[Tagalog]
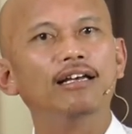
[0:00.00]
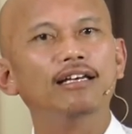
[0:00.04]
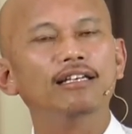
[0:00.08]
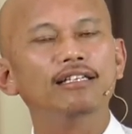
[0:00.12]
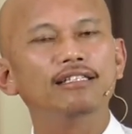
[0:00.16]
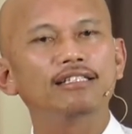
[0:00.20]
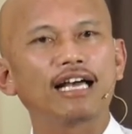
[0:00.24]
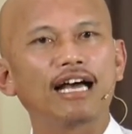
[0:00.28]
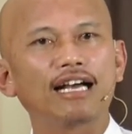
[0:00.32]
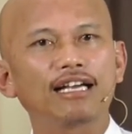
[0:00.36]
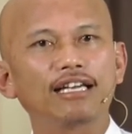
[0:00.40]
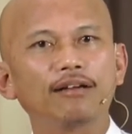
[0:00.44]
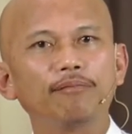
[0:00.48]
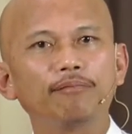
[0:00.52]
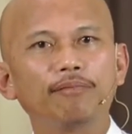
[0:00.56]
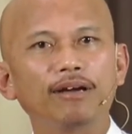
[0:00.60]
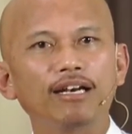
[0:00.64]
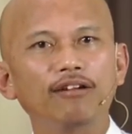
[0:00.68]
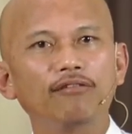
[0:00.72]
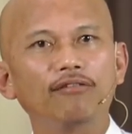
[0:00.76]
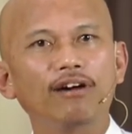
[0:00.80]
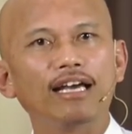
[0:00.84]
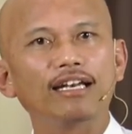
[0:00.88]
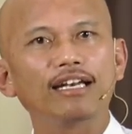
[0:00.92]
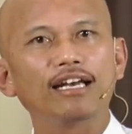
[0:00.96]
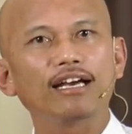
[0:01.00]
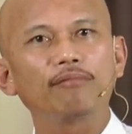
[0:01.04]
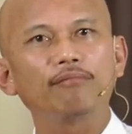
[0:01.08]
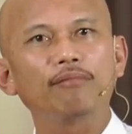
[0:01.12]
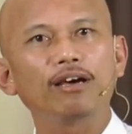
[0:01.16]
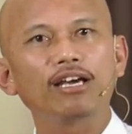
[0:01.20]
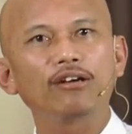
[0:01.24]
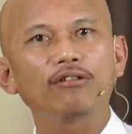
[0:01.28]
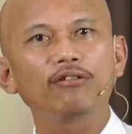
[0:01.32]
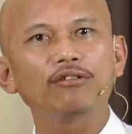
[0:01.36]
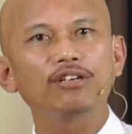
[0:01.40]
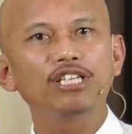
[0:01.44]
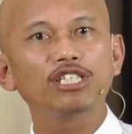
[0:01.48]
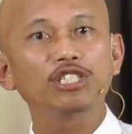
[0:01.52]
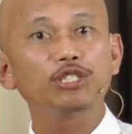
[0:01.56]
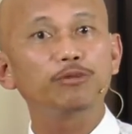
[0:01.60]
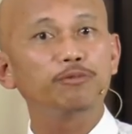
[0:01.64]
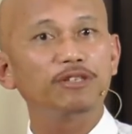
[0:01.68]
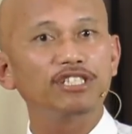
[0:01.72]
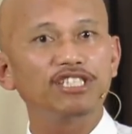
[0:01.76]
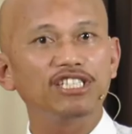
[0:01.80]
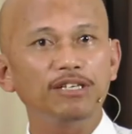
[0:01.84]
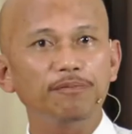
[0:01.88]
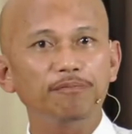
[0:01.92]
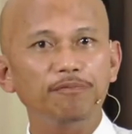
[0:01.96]
sa aking paliwanag, mayroong
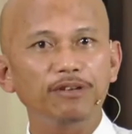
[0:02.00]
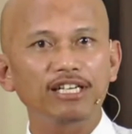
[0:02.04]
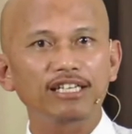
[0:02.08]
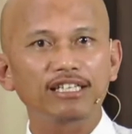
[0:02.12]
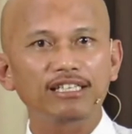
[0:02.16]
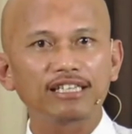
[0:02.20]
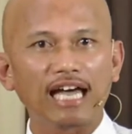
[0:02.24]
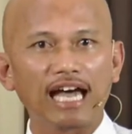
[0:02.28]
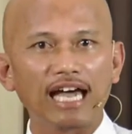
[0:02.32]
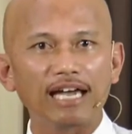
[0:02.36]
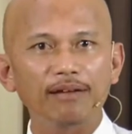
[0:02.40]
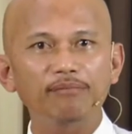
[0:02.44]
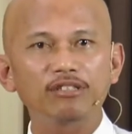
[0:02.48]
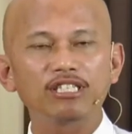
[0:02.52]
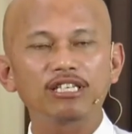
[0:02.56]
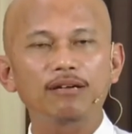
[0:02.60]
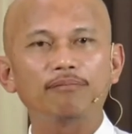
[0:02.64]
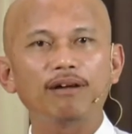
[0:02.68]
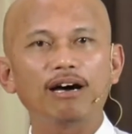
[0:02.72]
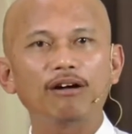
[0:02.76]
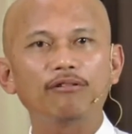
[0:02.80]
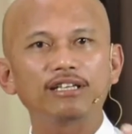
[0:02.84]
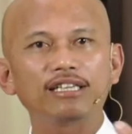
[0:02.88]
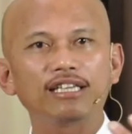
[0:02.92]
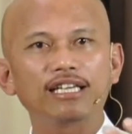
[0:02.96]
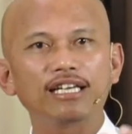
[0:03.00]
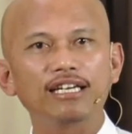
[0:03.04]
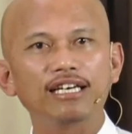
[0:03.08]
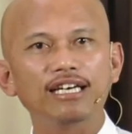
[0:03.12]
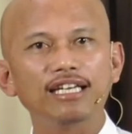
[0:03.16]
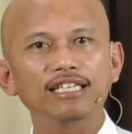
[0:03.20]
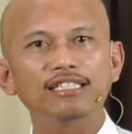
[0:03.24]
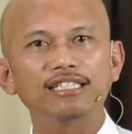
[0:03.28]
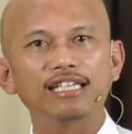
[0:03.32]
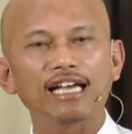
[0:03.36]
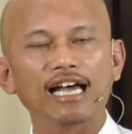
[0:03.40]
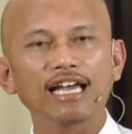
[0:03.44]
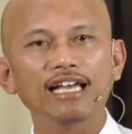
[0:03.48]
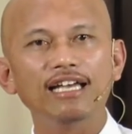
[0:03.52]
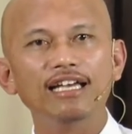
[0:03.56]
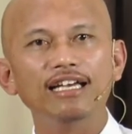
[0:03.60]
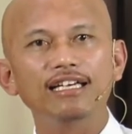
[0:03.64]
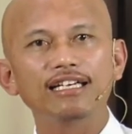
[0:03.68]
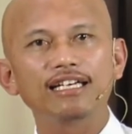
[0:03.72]
specific time sa bawat iglesia